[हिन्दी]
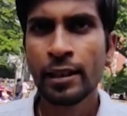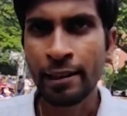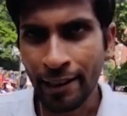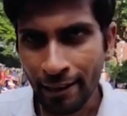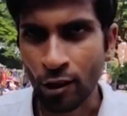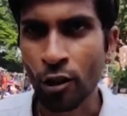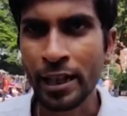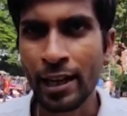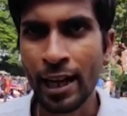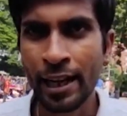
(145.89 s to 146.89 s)
किसी का सौ
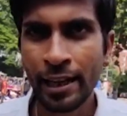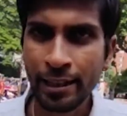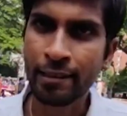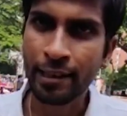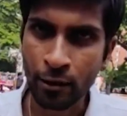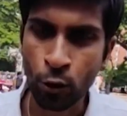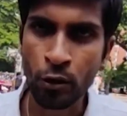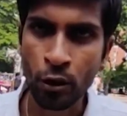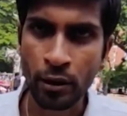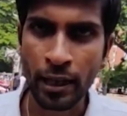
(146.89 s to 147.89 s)
टाका है किसी का
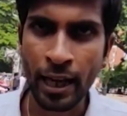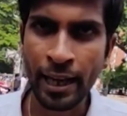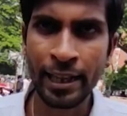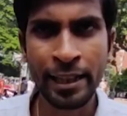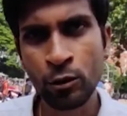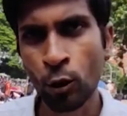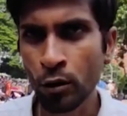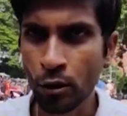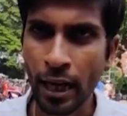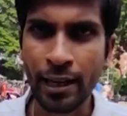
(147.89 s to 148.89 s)
दो सौ टाका है लेकिन
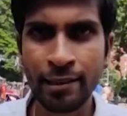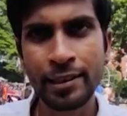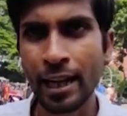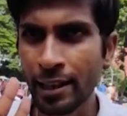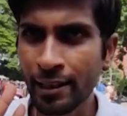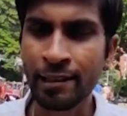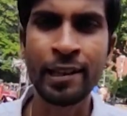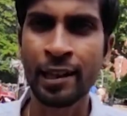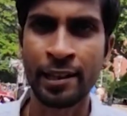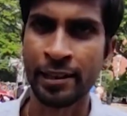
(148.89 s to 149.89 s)
दो सौ टका से ज़्यादा
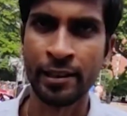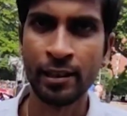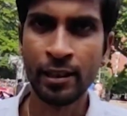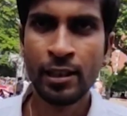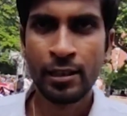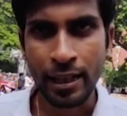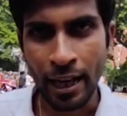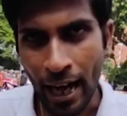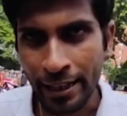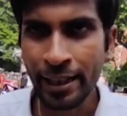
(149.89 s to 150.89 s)
किसी का नहीं है
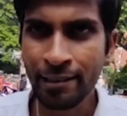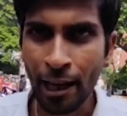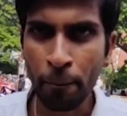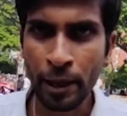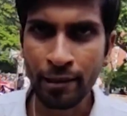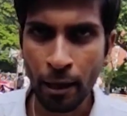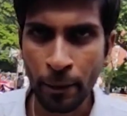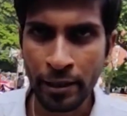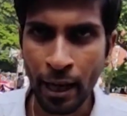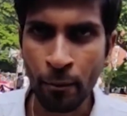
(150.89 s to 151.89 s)
चाहे आई एस आई पी एस का
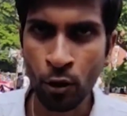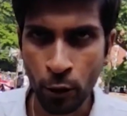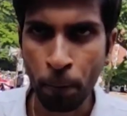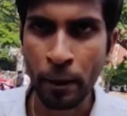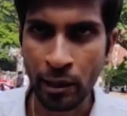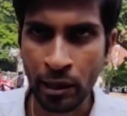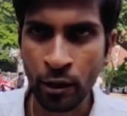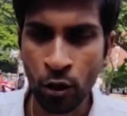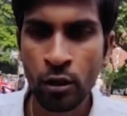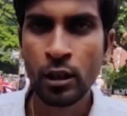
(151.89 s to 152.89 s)
भी एग्ज़ाम हो यू पी एस
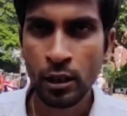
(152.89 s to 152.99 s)
सी हो